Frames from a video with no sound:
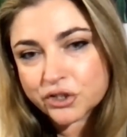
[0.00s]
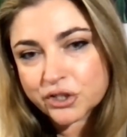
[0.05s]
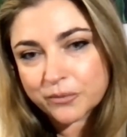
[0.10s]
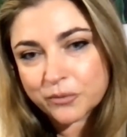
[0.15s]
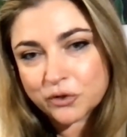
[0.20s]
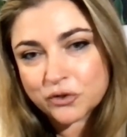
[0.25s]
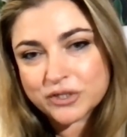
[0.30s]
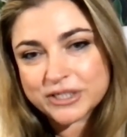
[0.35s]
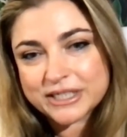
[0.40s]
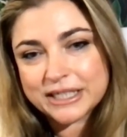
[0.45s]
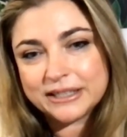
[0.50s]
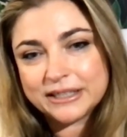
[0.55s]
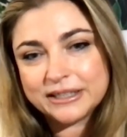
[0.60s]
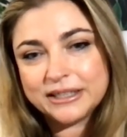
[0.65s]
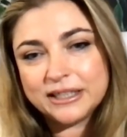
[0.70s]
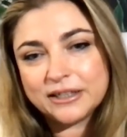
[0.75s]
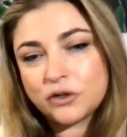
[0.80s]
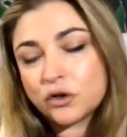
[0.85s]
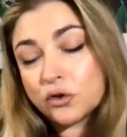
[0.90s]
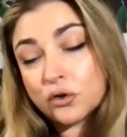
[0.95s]
diciamo così,
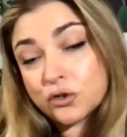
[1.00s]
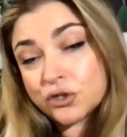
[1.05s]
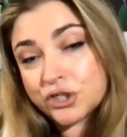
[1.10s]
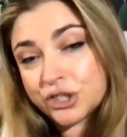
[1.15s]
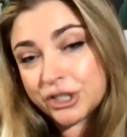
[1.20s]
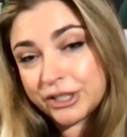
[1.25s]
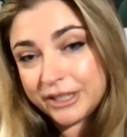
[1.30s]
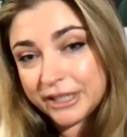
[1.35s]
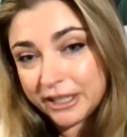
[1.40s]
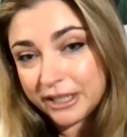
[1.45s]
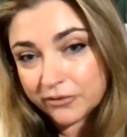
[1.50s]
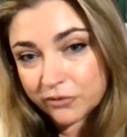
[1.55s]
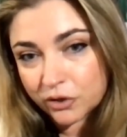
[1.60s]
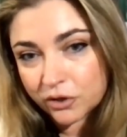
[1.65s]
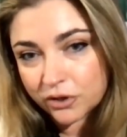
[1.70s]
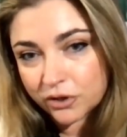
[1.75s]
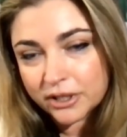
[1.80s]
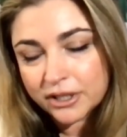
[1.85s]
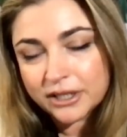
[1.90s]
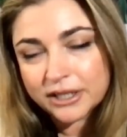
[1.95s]
di
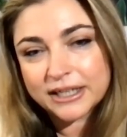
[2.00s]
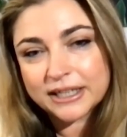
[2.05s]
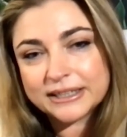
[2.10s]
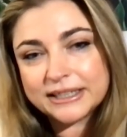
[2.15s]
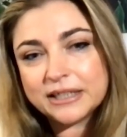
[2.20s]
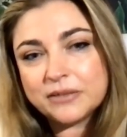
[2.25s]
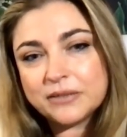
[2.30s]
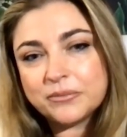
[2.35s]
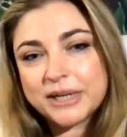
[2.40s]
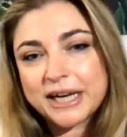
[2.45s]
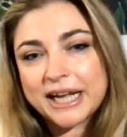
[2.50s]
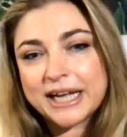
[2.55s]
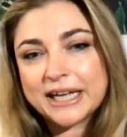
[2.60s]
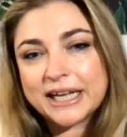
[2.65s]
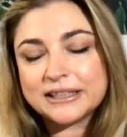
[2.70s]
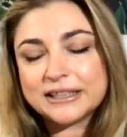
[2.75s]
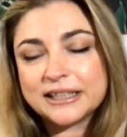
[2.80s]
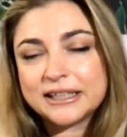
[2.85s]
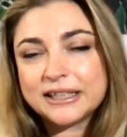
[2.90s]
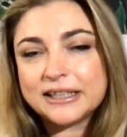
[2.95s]
conoscitivo eh, del
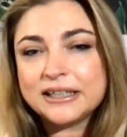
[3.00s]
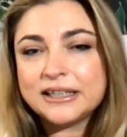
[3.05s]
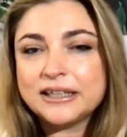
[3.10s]
brand,